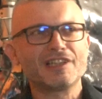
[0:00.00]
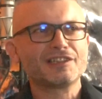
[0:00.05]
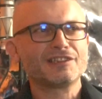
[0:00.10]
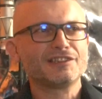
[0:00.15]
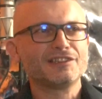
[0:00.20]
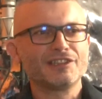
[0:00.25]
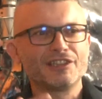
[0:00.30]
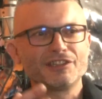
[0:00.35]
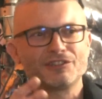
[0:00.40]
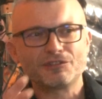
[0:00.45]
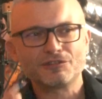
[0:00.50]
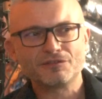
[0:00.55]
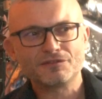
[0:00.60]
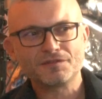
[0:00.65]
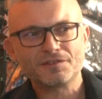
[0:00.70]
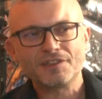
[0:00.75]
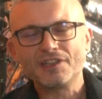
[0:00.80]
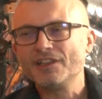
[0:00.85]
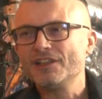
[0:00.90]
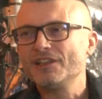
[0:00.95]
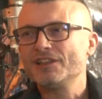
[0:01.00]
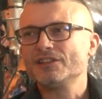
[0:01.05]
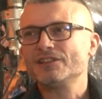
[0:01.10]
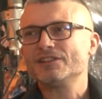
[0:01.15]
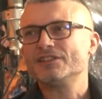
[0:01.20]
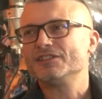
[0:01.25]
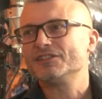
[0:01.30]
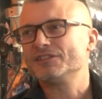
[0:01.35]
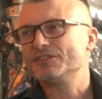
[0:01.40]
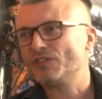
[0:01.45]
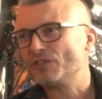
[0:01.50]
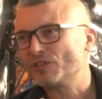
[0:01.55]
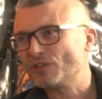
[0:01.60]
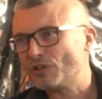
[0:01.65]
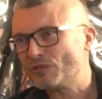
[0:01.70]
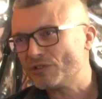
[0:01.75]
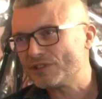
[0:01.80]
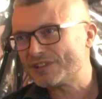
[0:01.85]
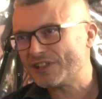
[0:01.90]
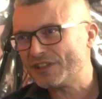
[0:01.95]
klientów,
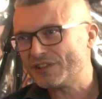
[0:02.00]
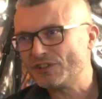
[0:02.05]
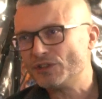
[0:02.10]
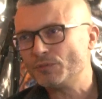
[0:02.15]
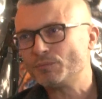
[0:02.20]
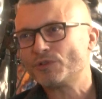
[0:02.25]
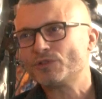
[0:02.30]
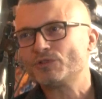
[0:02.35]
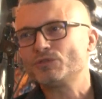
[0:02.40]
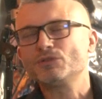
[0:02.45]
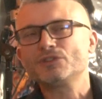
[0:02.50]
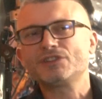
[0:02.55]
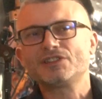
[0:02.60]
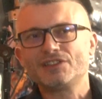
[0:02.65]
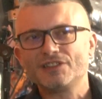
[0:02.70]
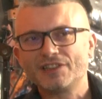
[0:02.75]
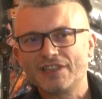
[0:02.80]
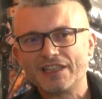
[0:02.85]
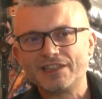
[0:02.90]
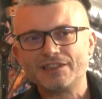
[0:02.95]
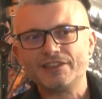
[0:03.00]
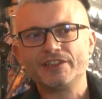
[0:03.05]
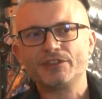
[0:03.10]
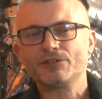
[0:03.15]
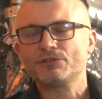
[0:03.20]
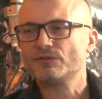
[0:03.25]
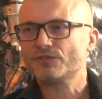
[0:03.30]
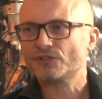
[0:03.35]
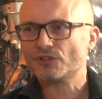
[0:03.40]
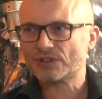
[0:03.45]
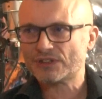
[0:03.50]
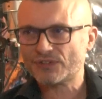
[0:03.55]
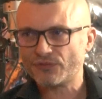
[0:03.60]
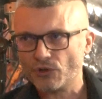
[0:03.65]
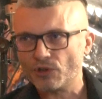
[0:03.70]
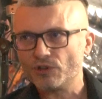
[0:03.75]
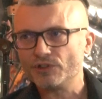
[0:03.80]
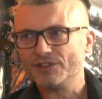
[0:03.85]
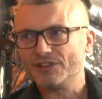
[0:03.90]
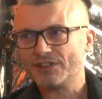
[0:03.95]
około setki produkcji dla klientów, to
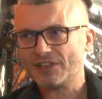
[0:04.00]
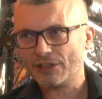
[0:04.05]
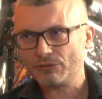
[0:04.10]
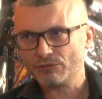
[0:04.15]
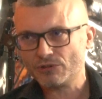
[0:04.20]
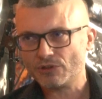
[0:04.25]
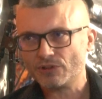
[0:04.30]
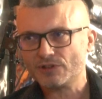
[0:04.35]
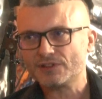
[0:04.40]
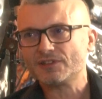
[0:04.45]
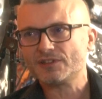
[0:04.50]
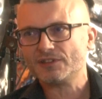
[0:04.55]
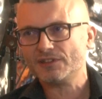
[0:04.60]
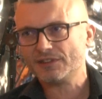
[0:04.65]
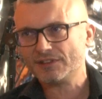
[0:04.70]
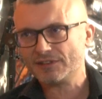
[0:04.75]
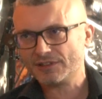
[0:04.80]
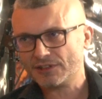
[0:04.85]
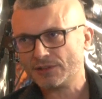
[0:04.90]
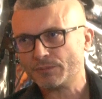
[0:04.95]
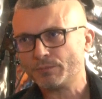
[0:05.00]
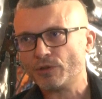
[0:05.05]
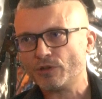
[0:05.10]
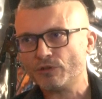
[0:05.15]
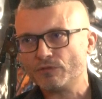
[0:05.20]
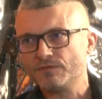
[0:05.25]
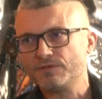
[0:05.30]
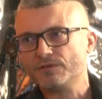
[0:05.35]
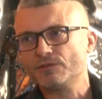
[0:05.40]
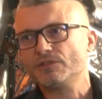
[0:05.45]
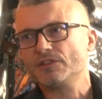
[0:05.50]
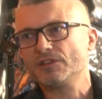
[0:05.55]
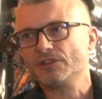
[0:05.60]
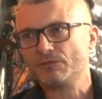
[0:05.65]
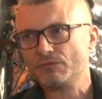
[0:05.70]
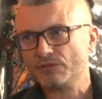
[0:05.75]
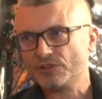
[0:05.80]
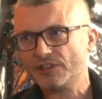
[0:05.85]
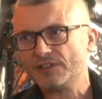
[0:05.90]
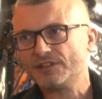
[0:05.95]
swoich autorskich zespołów, w
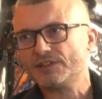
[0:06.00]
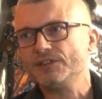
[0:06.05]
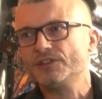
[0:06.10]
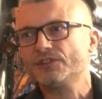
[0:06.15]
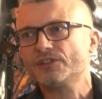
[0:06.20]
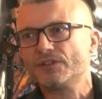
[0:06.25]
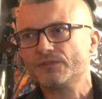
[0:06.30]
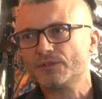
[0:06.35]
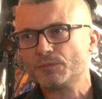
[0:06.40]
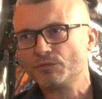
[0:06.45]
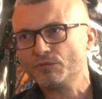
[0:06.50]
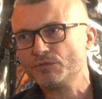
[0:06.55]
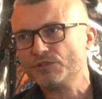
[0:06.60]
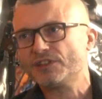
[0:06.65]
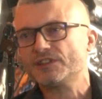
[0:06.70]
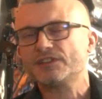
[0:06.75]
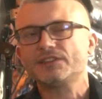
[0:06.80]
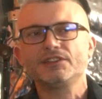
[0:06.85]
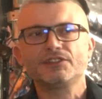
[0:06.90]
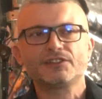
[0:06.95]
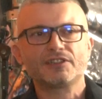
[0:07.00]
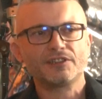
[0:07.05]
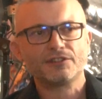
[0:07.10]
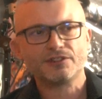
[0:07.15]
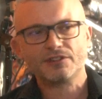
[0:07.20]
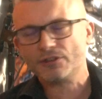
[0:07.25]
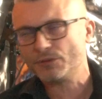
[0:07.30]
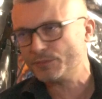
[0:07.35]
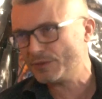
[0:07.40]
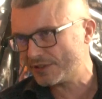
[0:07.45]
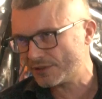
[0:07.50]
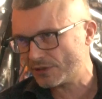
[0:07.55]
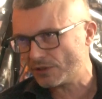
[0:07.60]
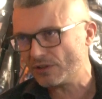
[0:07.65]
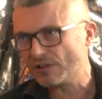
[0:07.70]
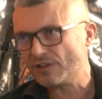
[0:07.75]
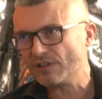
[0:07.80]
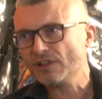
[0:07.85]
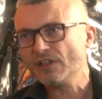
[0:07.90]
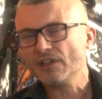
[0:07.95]
których uczestniczę, współuczestniczę czy robię
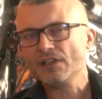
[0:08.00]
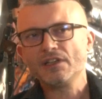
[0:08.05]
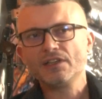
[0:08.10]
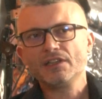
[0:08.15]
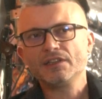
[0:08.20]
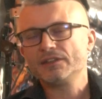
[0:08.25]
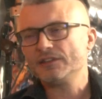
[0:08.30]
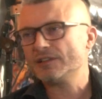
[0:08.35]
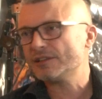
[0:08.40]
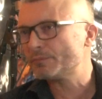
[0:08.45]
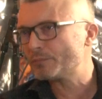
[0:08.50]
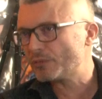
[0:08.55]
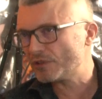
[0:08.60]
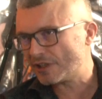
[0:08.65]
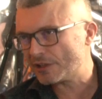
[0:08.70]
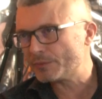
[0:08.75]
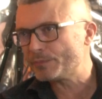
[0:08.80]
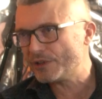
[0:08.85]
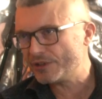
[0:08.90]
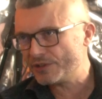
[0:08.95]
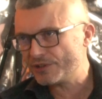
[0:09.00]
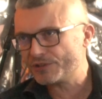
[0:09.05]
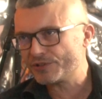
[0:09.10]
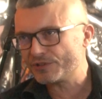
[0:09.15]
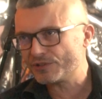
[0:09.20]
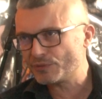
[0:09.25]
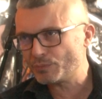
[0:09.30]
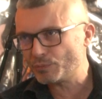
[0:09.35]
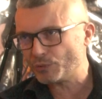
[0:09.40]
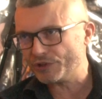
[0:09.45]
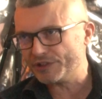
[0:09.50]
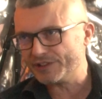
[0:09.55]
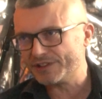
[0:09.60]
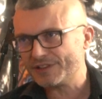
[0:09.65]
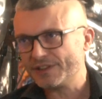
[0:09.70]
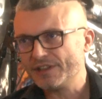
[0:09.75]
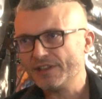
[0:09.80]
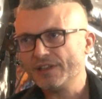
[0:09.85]
solo. Jest ponad 50 płyt.